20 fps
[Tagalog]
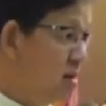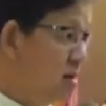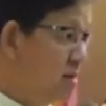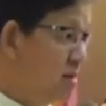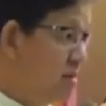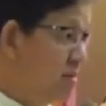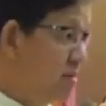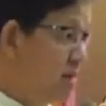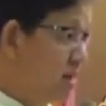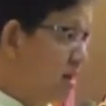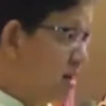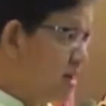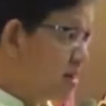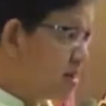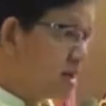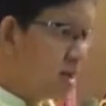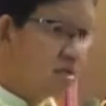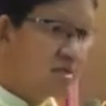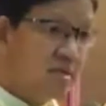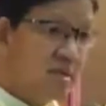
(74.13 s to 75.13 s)

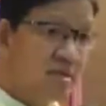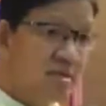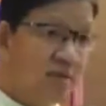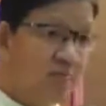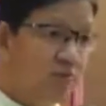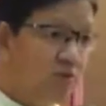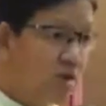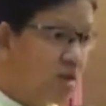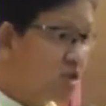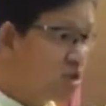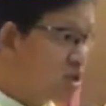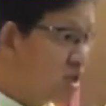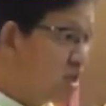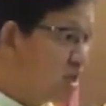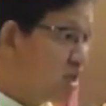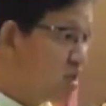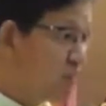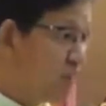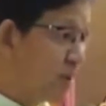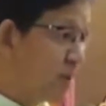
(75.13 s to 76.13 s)
maka-arthritis di po ng
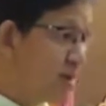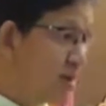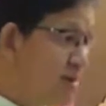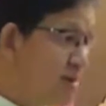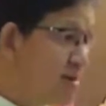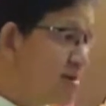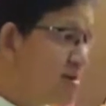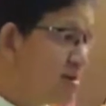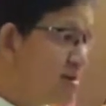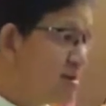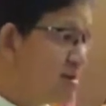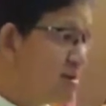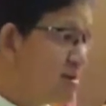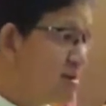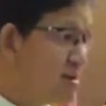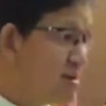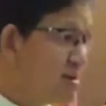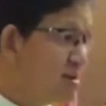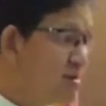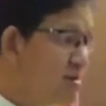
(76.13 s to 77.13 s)
checks, padre.
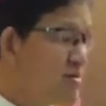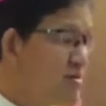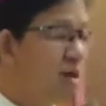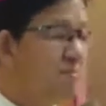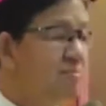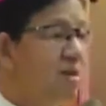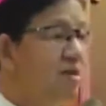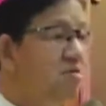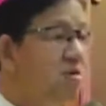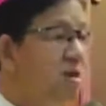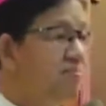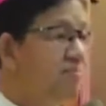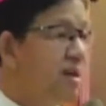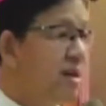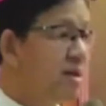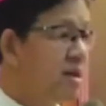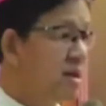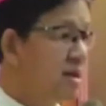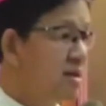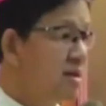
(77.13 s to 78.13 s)
Kunya mingo ng
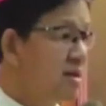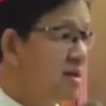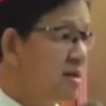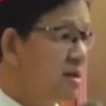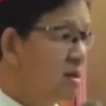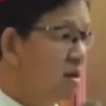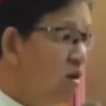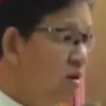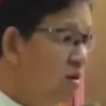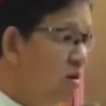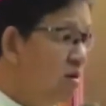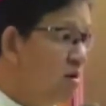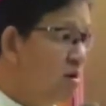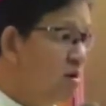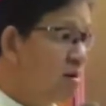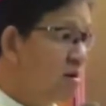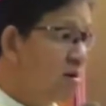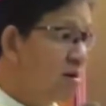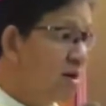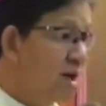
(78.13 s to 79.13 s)
pare, oh,
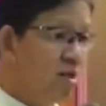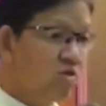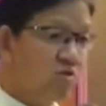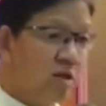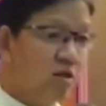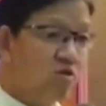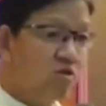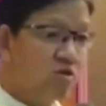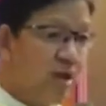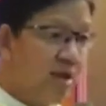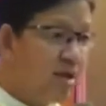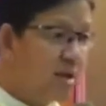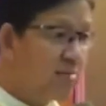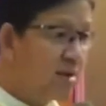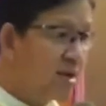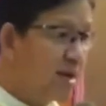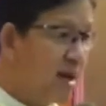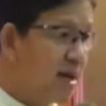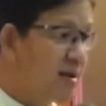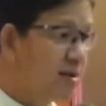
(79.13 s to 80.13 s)
nganong nangutan naman
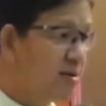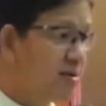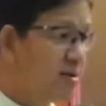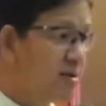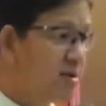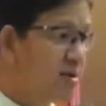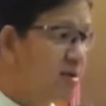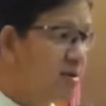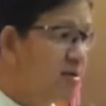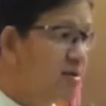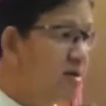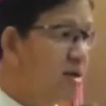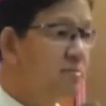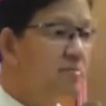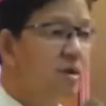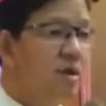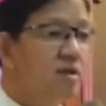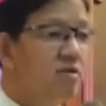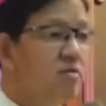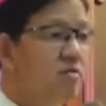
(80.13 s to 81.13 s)
ka? Nya
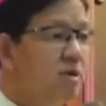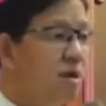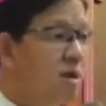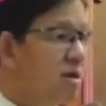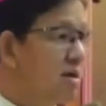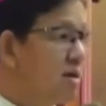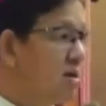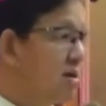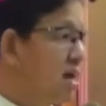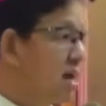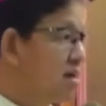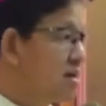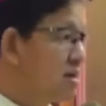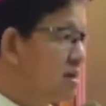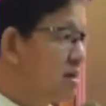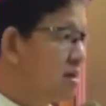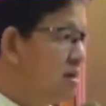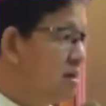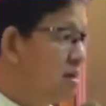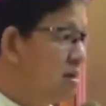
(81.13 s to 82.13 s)
mingon ang
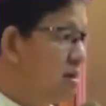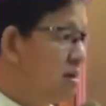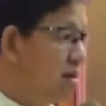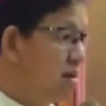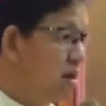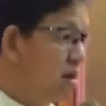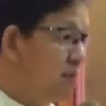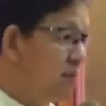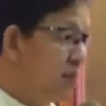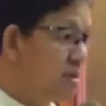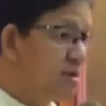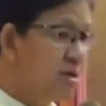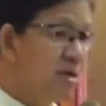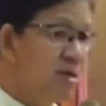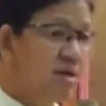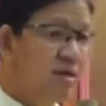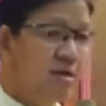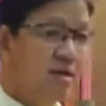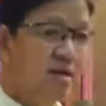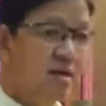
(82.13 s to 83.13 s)
laki, hala padre,
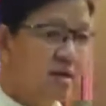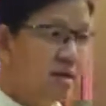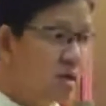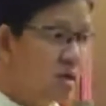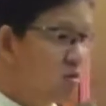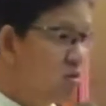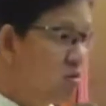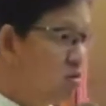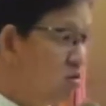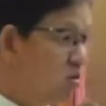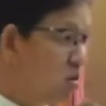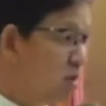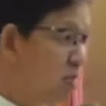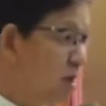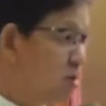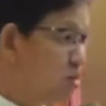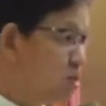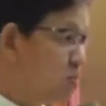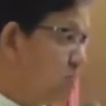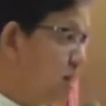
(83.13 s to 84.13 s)
nakadungog
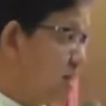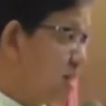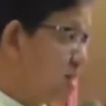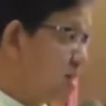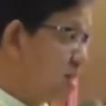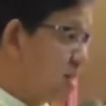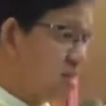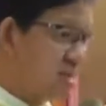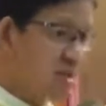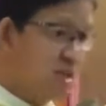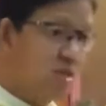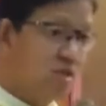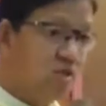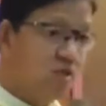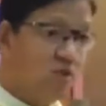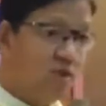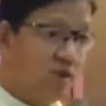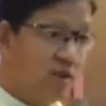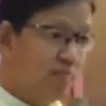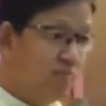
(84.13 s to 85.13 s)
rabakos balitas
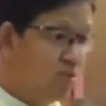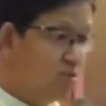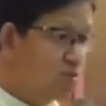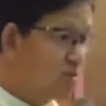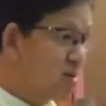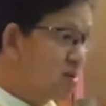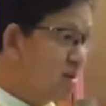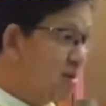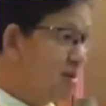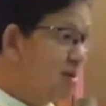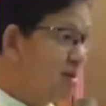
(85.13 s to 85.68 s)
radyo ganang buntag